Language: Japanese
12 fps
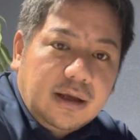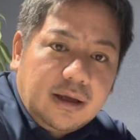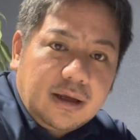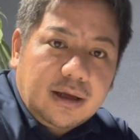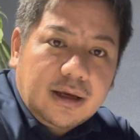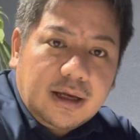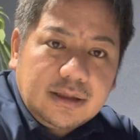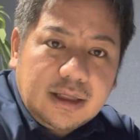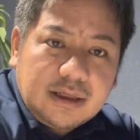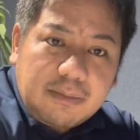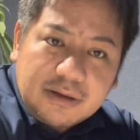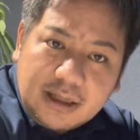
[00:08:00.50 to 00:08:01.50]
えー、判断
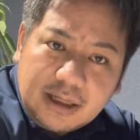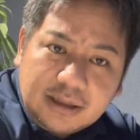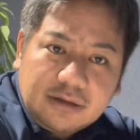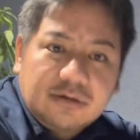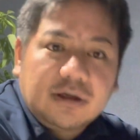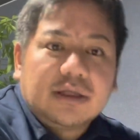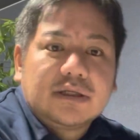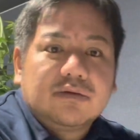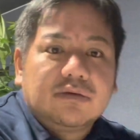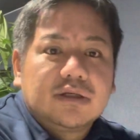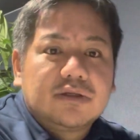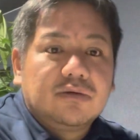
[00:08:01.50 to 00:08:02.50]
にやっぱなってくるわけですよ
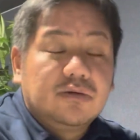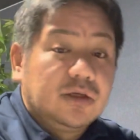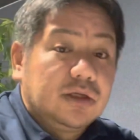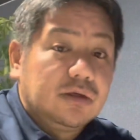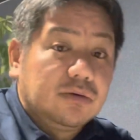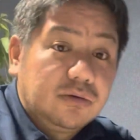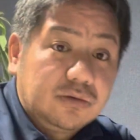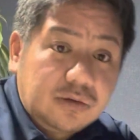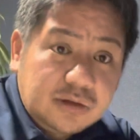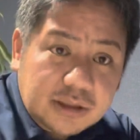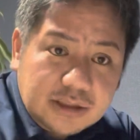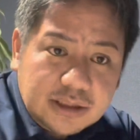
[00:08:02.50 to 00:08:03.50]
ねその時に本当
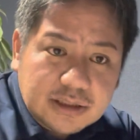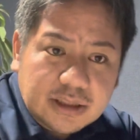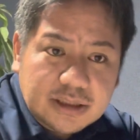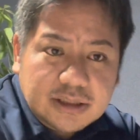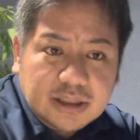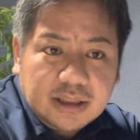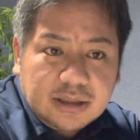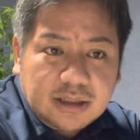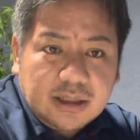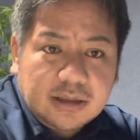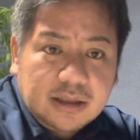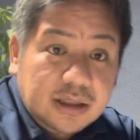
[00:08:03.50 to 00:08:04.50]
に適切な意思決定
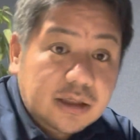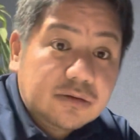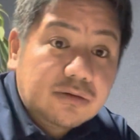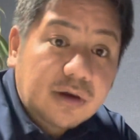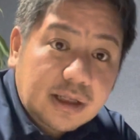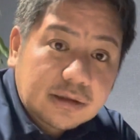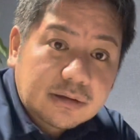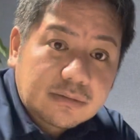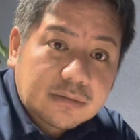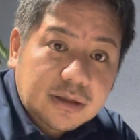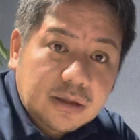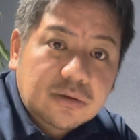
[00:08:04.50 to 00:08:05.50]
ができるのかっ
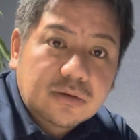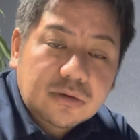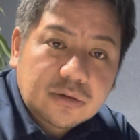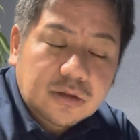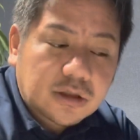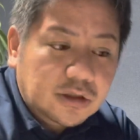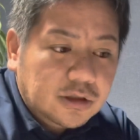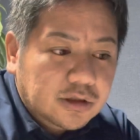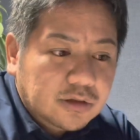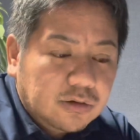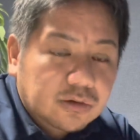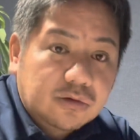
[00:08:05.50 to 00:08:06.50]
ていう
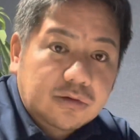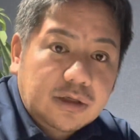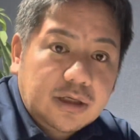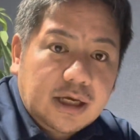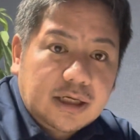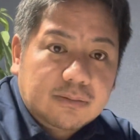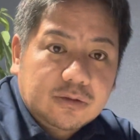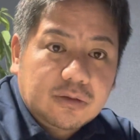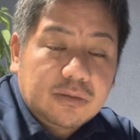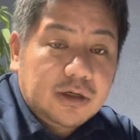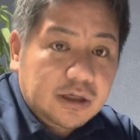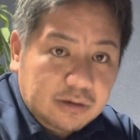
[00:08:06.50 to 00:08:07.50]
ことをねやはり求
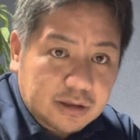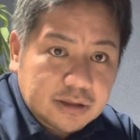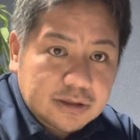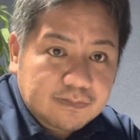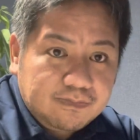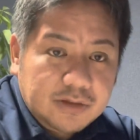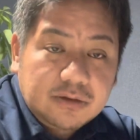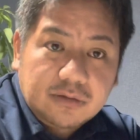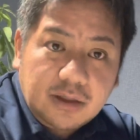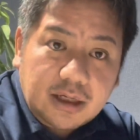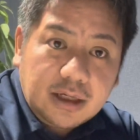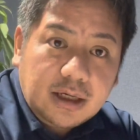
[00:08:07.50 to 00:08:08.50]
められるわけですなの
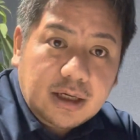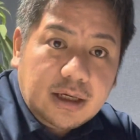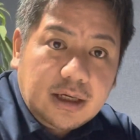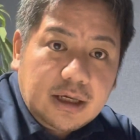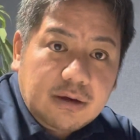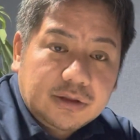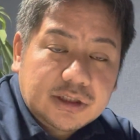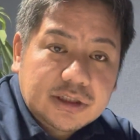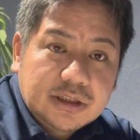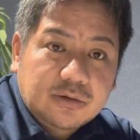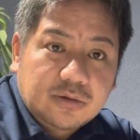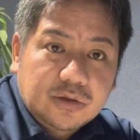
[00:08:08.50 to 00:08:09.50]
で、えー、私は
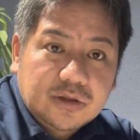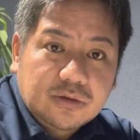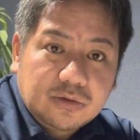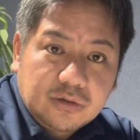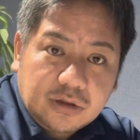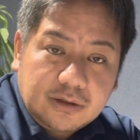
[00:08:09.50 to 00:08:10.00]
その時その時